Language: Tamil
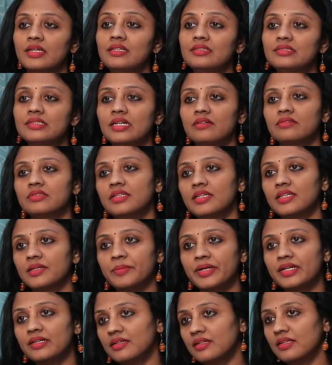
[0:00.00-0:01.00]
ஈஸியாக வந்து நீங்கள்
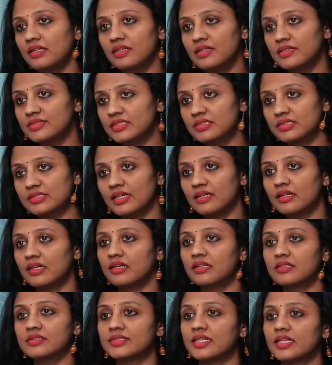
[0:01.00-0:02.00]
மென்டல் இல்னஸ்னு
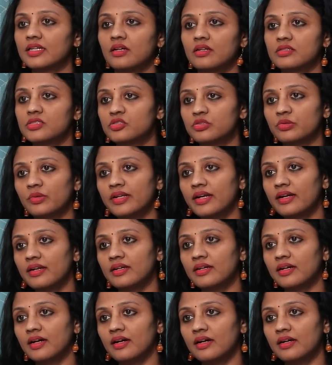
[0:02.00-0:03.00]
சைக்கியாட்ரி சைக்காலஜி
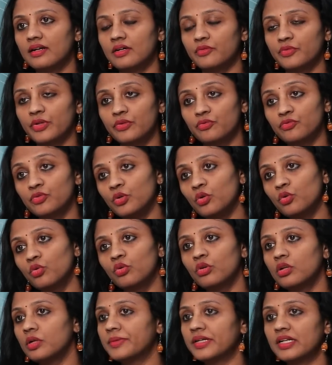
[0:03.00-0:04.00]
சொல்லிடுறாங்க ஆனால் அவர் இவ்வளோ
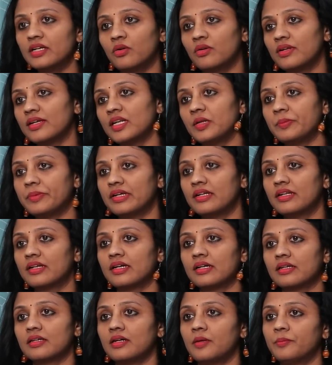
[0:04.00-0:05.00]
குரூரமான கொலைகளை
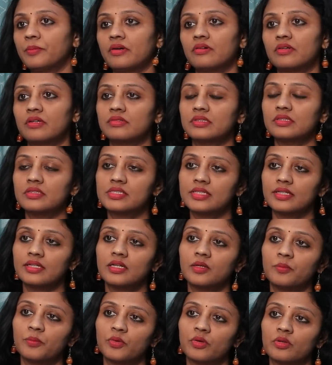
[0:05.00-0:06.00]
பண்ணியிருக்காரு அப்போ அவரை வந்து
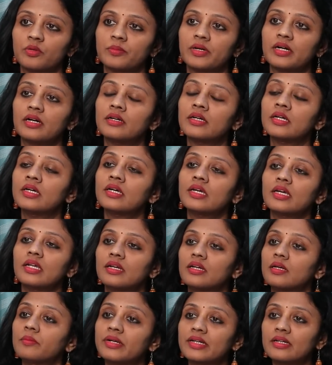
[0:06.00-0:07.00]
ஜெயிலுக்கு போடணுமா
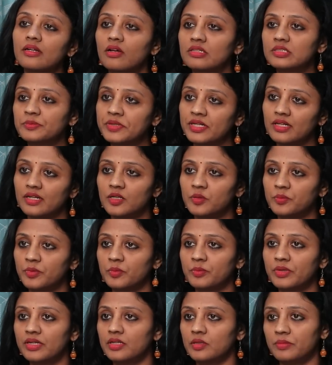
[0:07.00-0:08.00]
இல்லைனா மென்டல் ஹாஸ்பிட்டல்
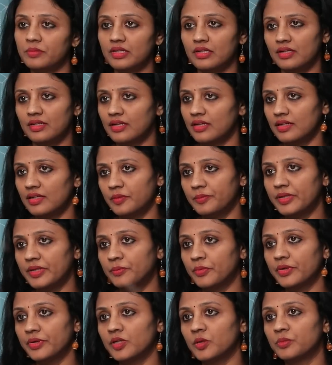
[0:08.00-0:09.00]
அனுப்பணுமான்ற மாதிரி நிறையா டிபேட்
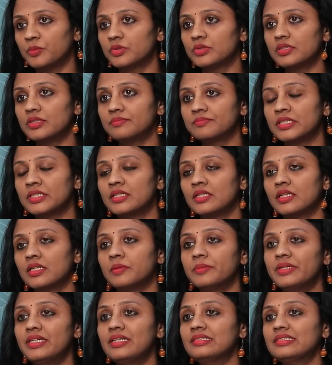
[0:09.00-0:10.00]
போயிருக்கும்போது
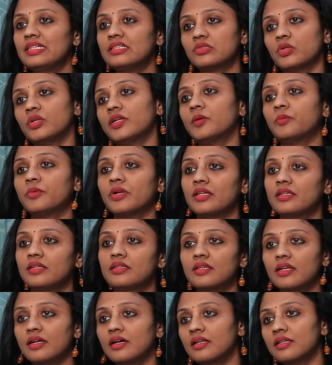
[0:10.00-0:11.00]
நம்ம ஈஸியாக சொல்லிட முடியாது
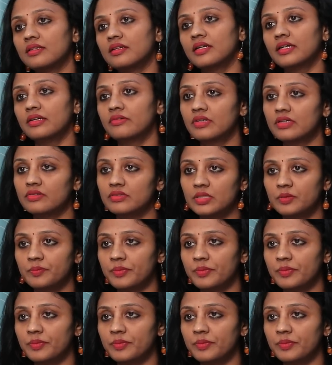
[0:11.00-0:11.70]
இதனால தான் இவங்க வந்து